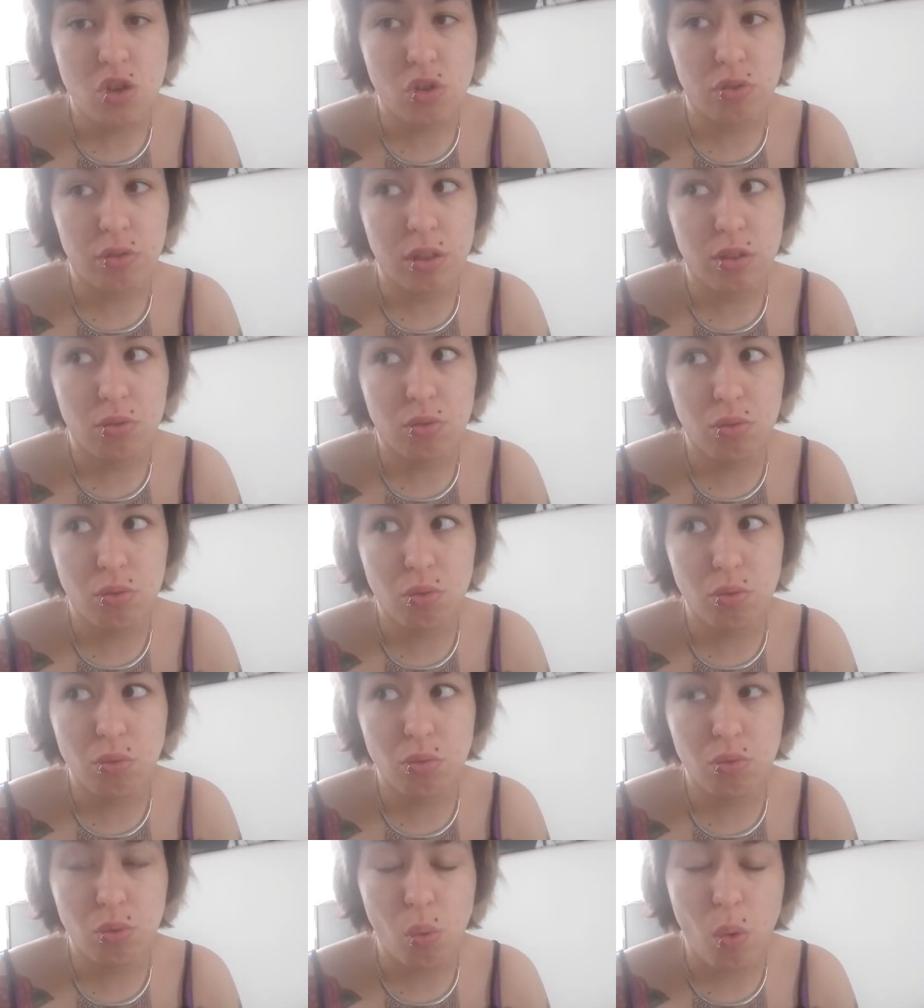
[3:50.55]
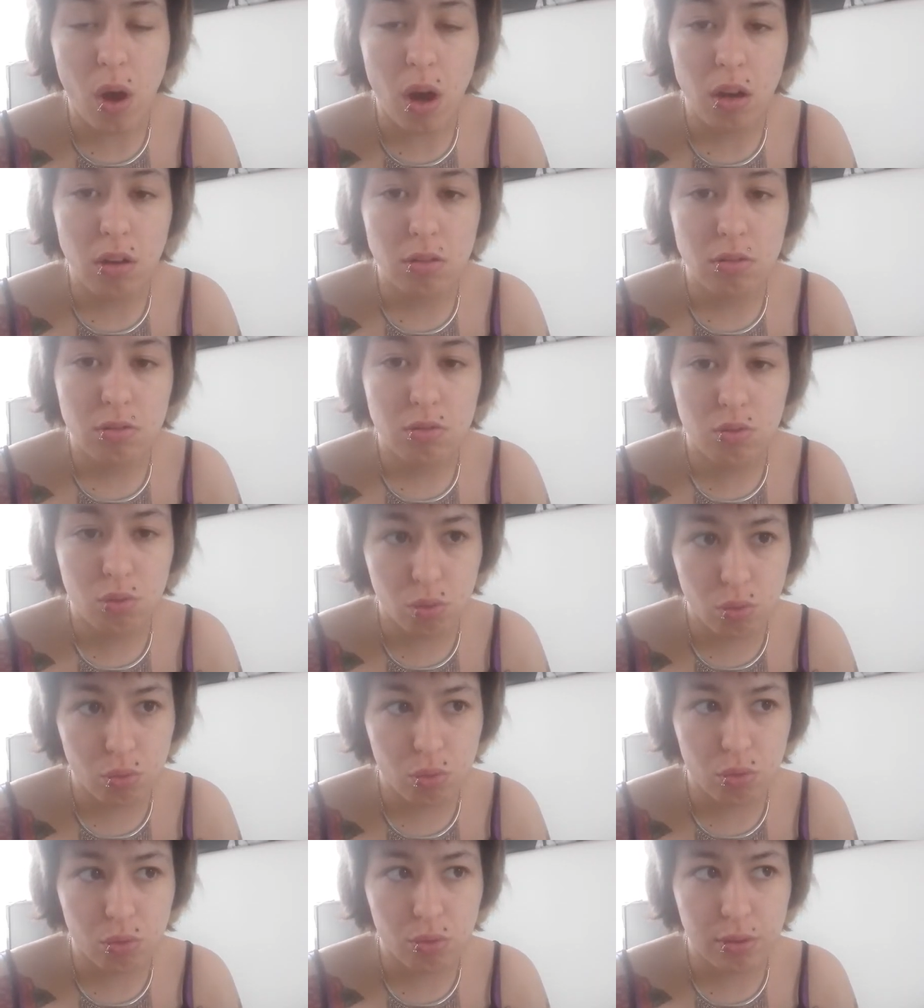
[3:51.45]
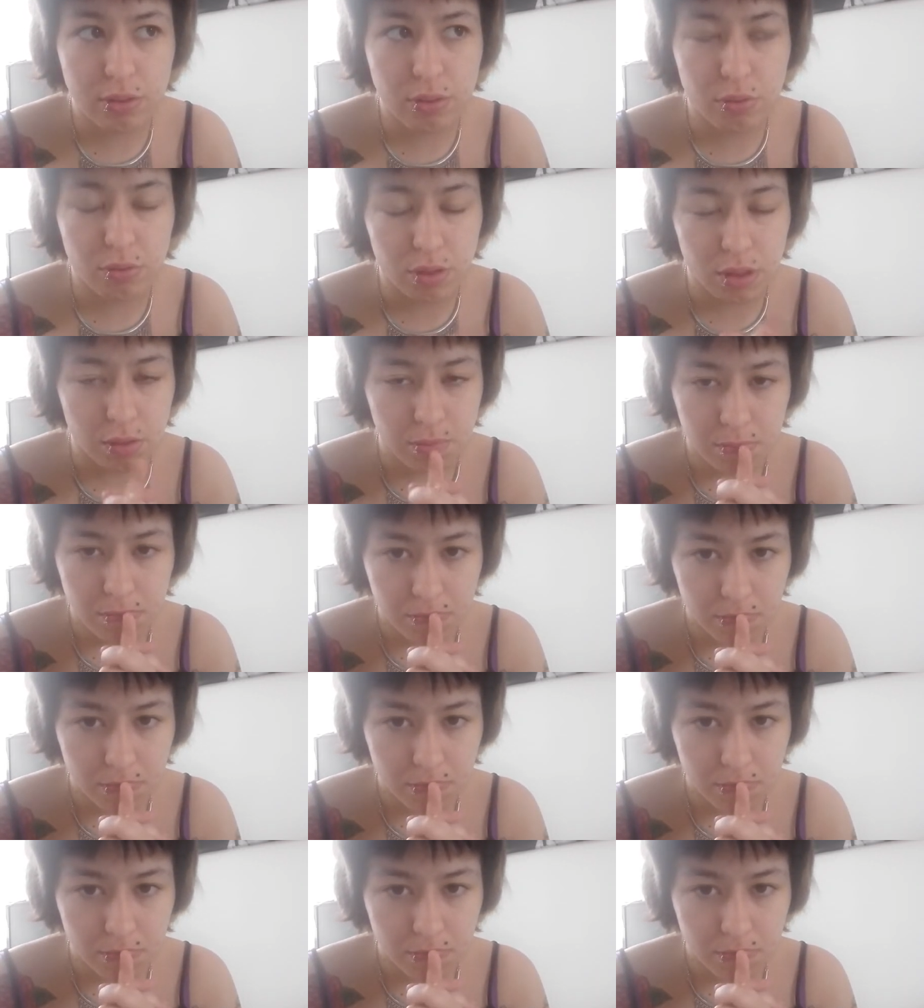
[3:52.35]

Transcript: j'en ai deux ou trois. Euh, attendez.